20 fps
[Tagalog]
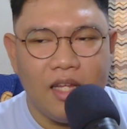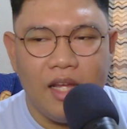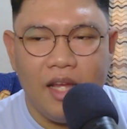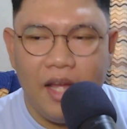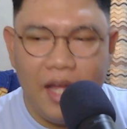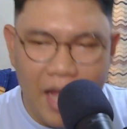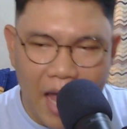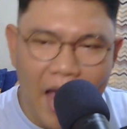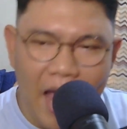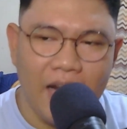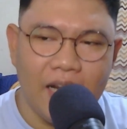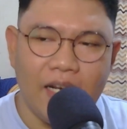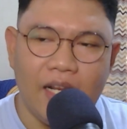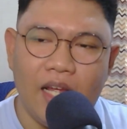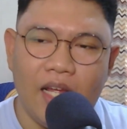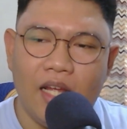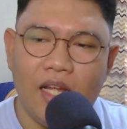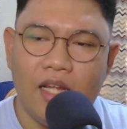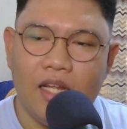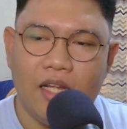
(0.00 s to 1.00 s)
And,
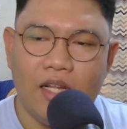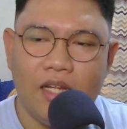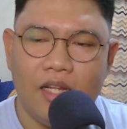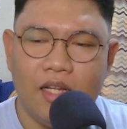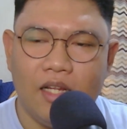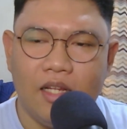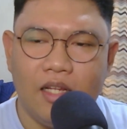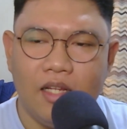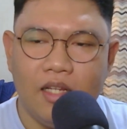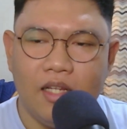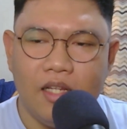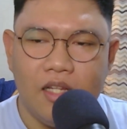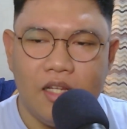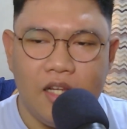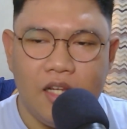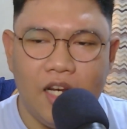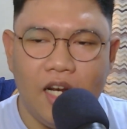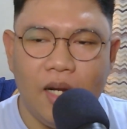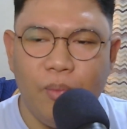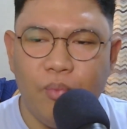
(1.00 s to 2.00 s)

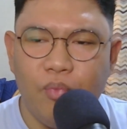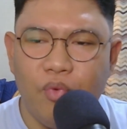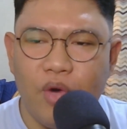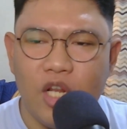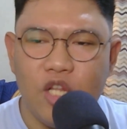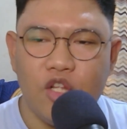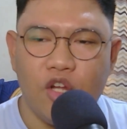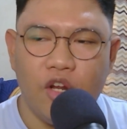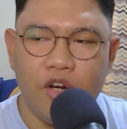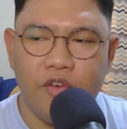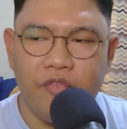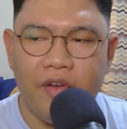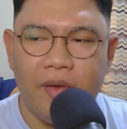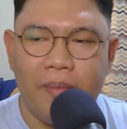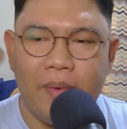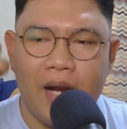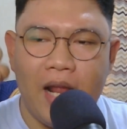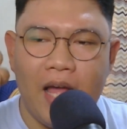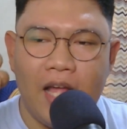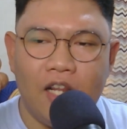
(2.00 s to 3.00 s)
ilang buwan yon
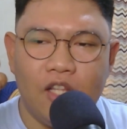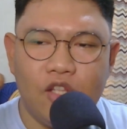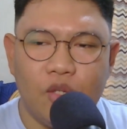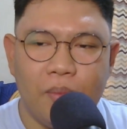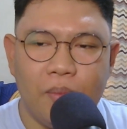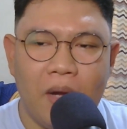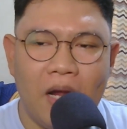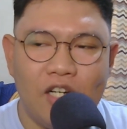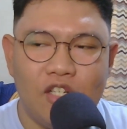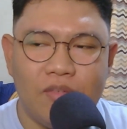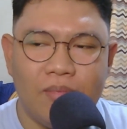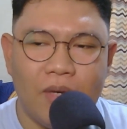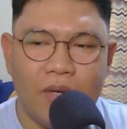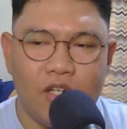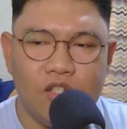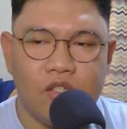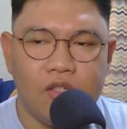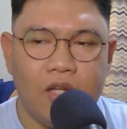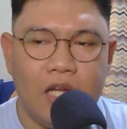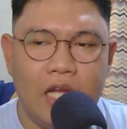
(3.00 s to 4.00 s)
February to March,
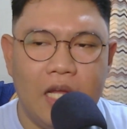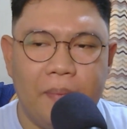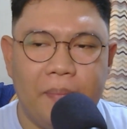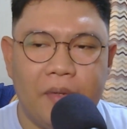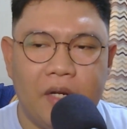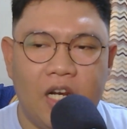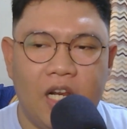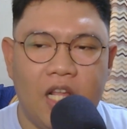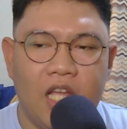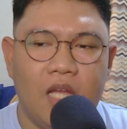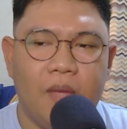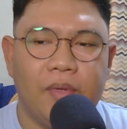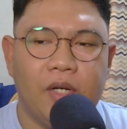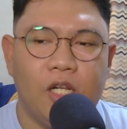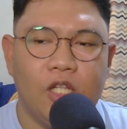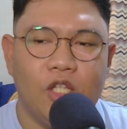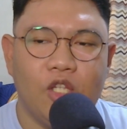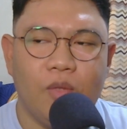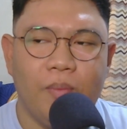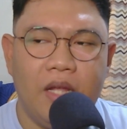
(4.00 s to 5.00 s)
March to April,
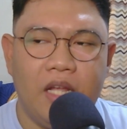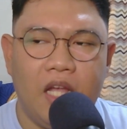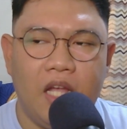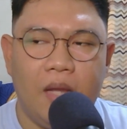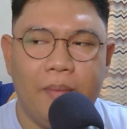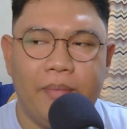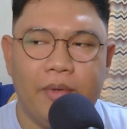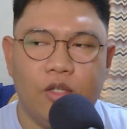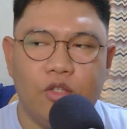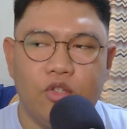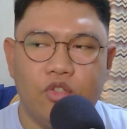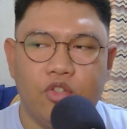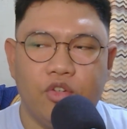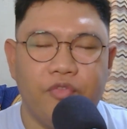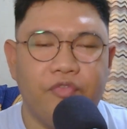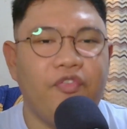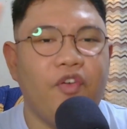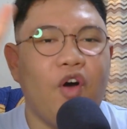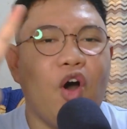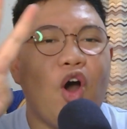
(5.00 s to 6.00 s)
April to May, April to June.
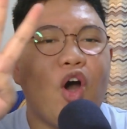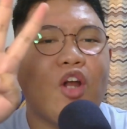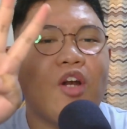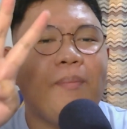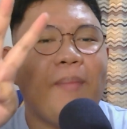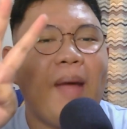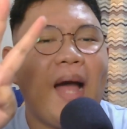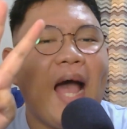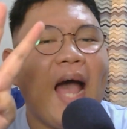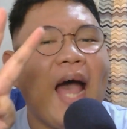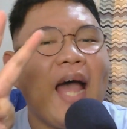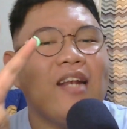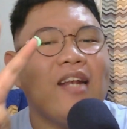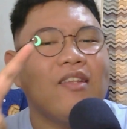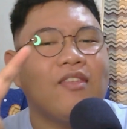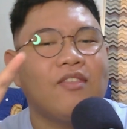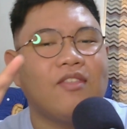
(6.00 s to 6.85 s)
Four months!